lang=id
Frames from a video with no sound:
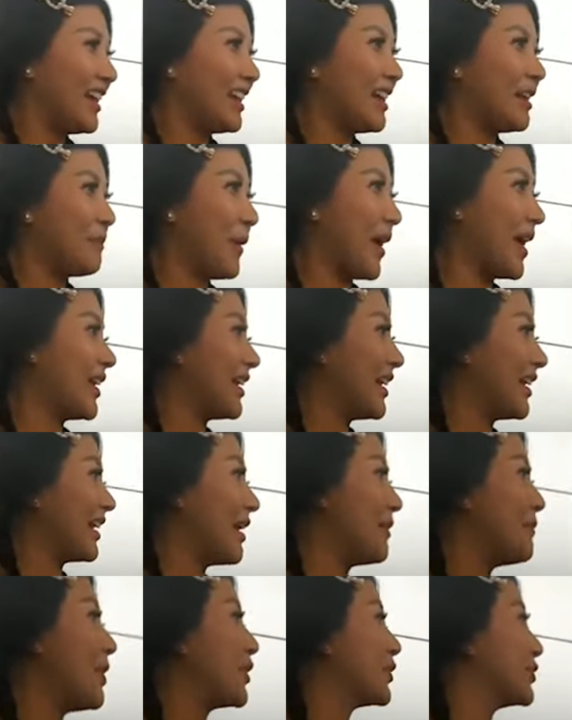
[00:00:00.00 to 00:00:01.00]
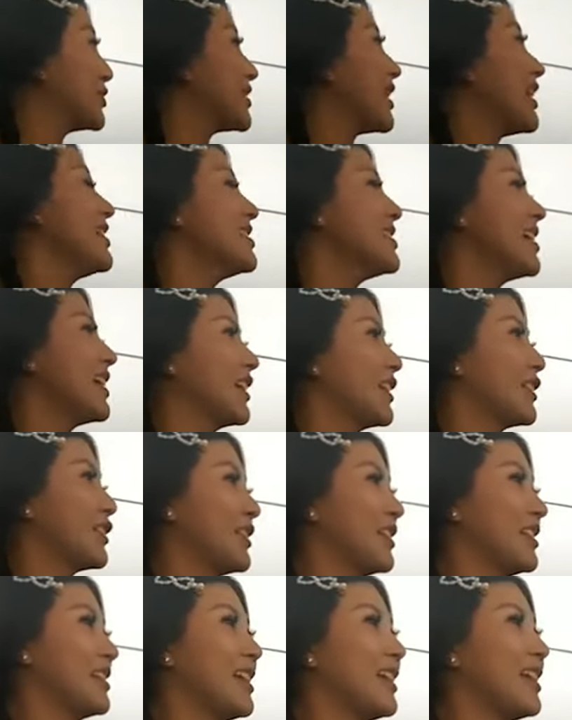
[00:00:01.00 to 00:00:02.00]
di packing yang bagus aja gitu
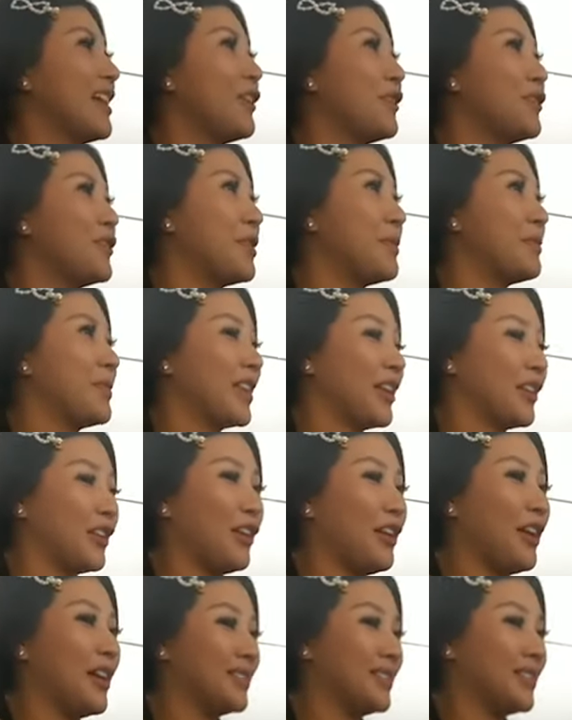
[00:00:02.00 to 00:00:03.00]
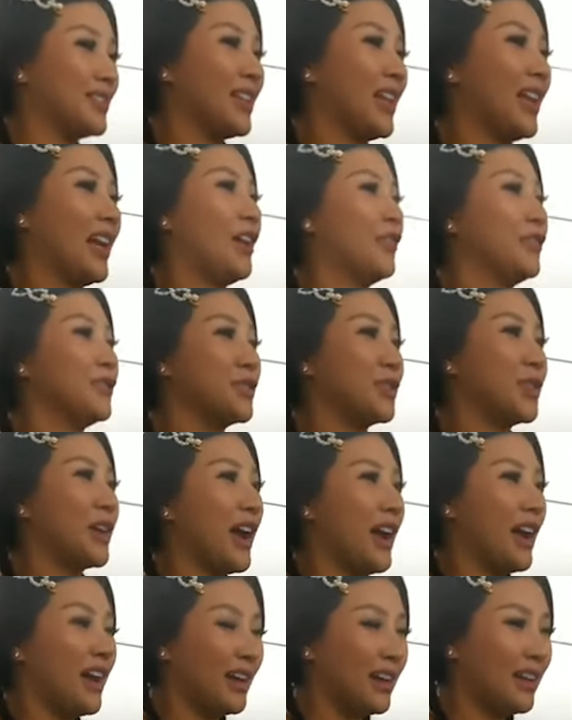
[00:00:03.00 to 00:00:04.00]
jadi aku udah minta tolong asisten aku juga